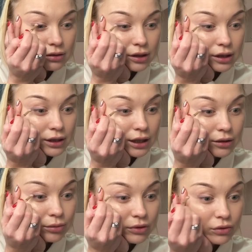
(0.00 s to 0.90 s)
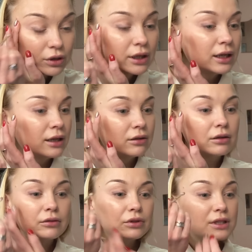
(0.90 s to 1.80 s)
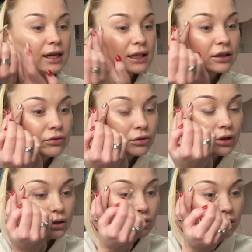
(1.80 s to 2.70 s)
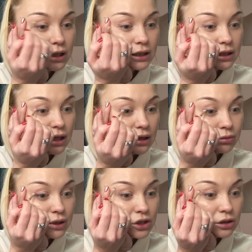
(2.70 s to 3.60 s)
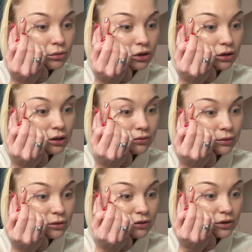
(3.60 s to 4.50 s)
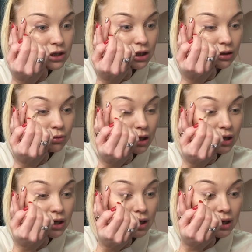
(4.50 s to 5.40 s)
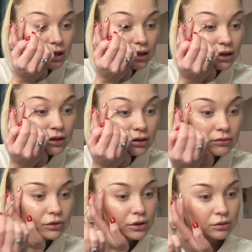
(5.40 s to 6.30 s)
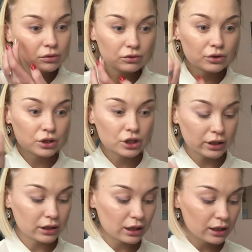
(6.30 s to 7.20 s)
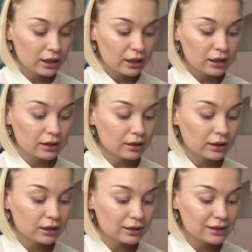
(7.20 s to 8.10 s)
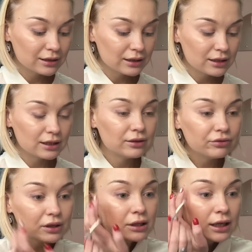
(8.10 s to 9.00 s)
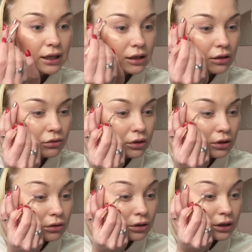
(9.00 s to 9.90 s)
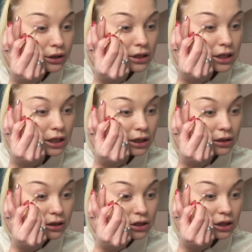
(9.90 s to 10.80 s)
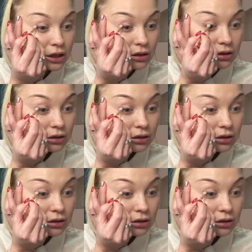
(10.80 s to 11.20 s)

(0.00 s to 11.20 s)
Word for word: Да, как бы вот э, вытягиваю уголок, да, не обычными круговыми движениями, а вот немножечко, да, э, как делаете эффект такой легкой стрелочки.